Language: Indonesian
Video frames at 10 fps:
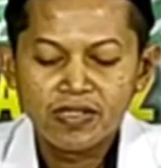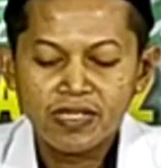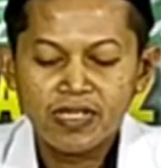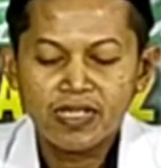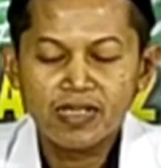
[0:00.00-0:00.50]

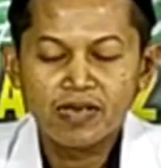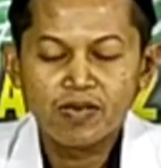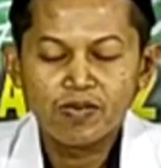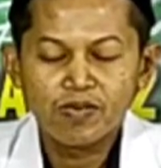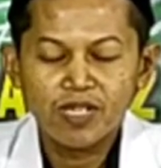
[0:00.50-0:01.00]
dan
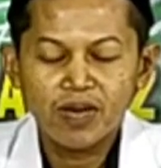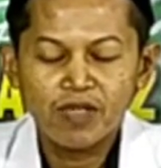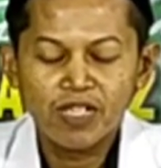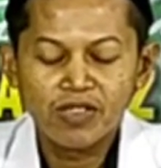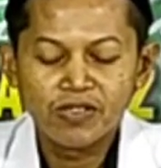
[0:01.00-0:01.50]

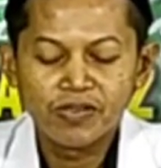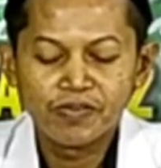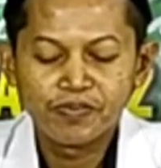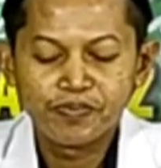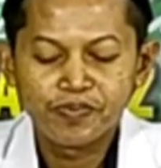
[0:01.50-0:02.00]
apa itu
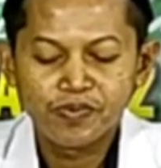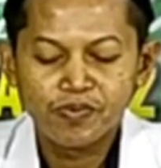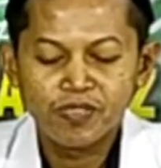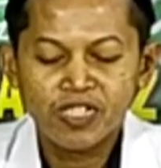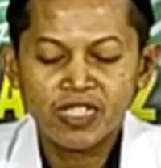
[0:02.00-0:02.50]

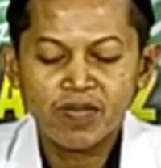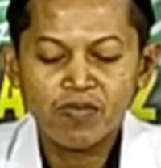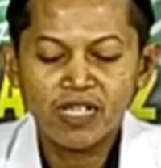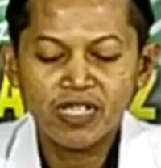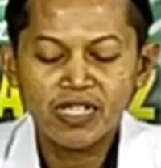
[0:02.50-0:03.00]

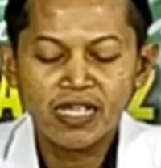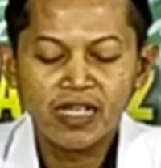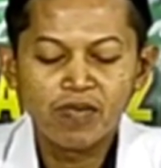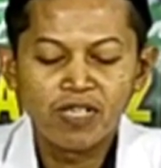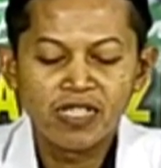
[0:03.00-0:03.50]
menetapkan di
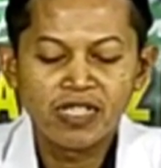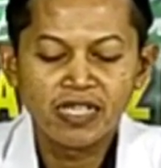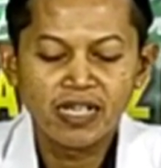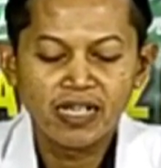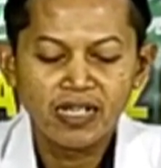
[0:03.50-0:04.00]
dalam hatinya.